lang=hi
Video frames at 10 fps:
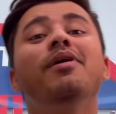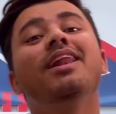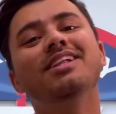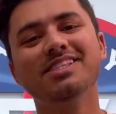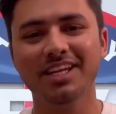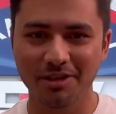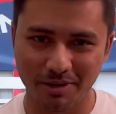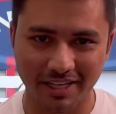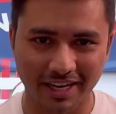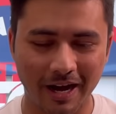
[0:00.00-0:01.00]
बैलेंस नहीं
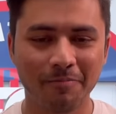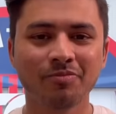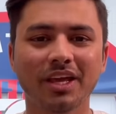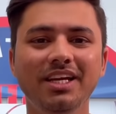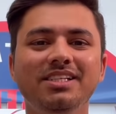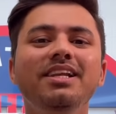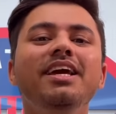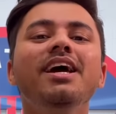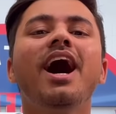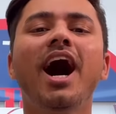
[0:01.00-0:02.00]
बनेगा
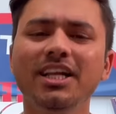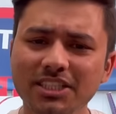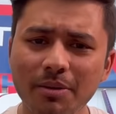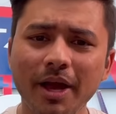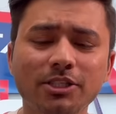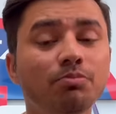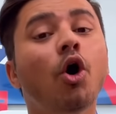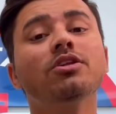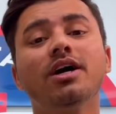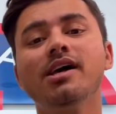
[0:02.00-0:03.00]
इसलिए आज का मैच
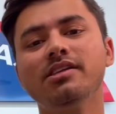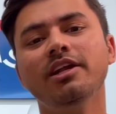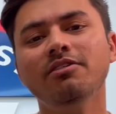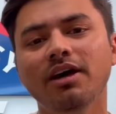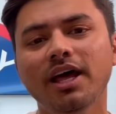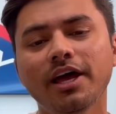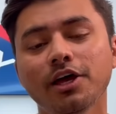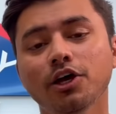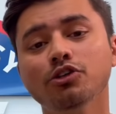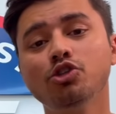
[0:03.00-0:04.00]
बहुत खास रहने वाला है
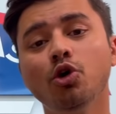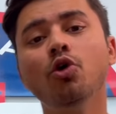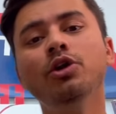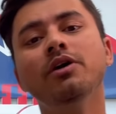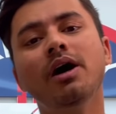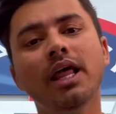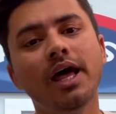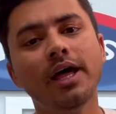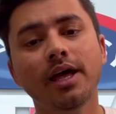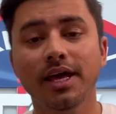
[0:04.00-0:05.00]
जो होने वाला
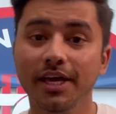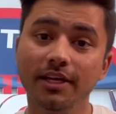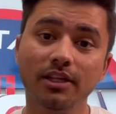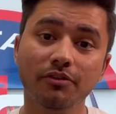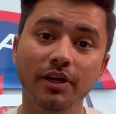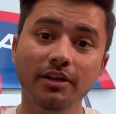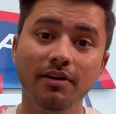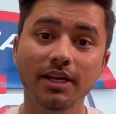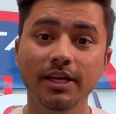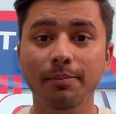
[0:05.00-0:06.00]
है एक तरफ रहने
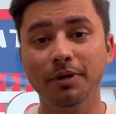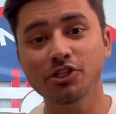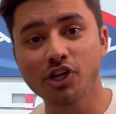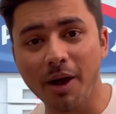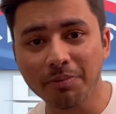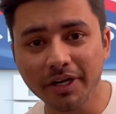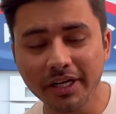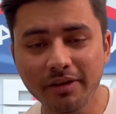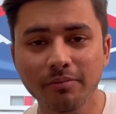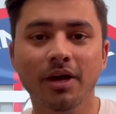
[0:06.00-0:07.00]
वाली है पंजाब की
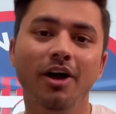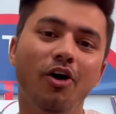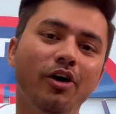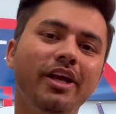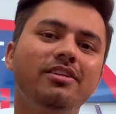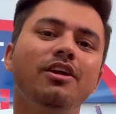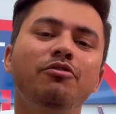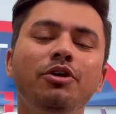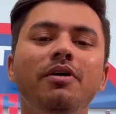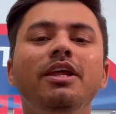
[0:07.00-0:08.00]
टीम और एक तरफ
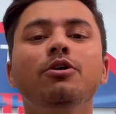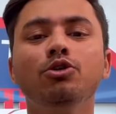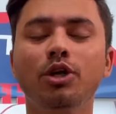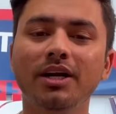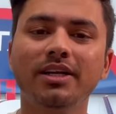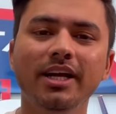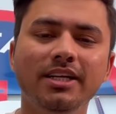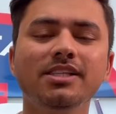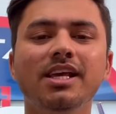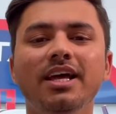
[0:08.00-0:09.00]
होने वाले गुजरात
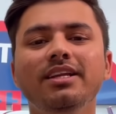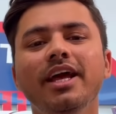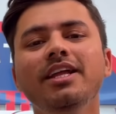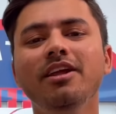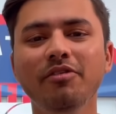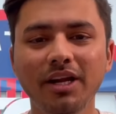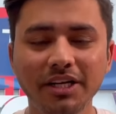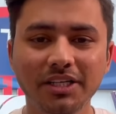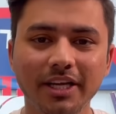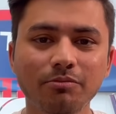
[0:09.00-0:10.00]
टाइटंस नई नवेली
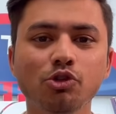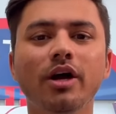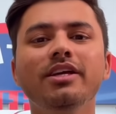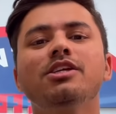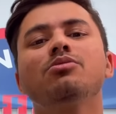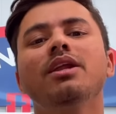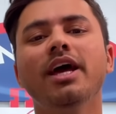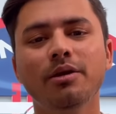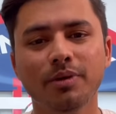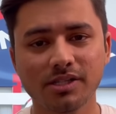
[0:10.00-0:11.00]
टीम जो आई है इस वाले
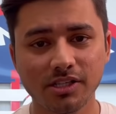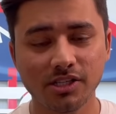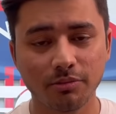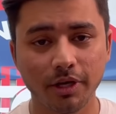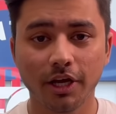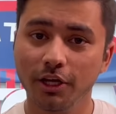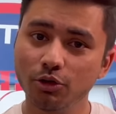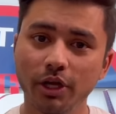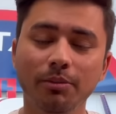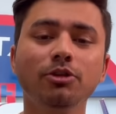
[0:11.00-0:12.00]
आईपीएल सीजन में
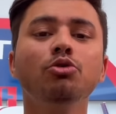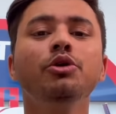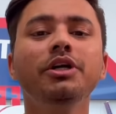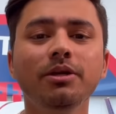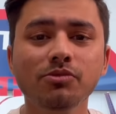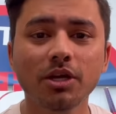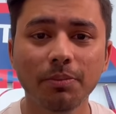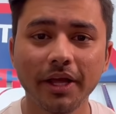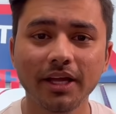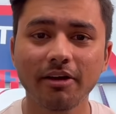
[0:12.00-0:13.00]
तो एक बार दोनों ही टीम्स की
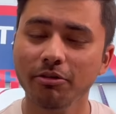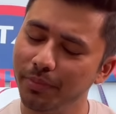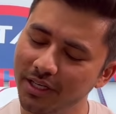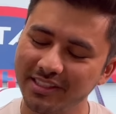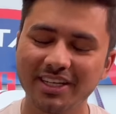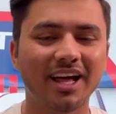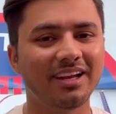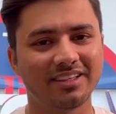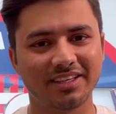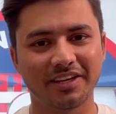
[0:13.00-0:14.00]
प्लेइंग इलेवन पे नजर डाल
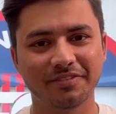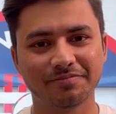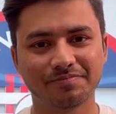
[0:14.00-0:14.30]
देते हैं